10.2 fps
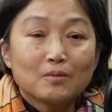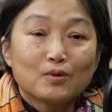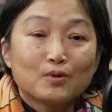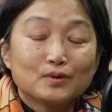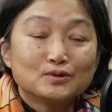
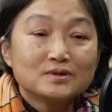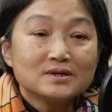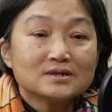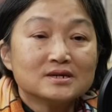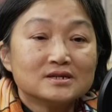我我觉
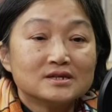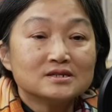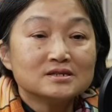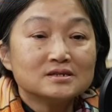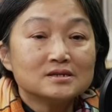得可能
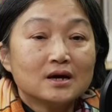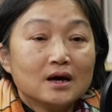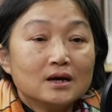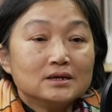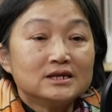是
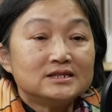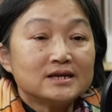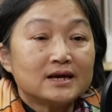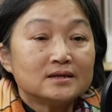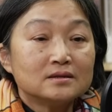以
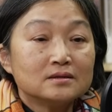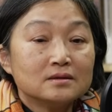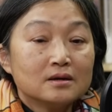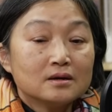前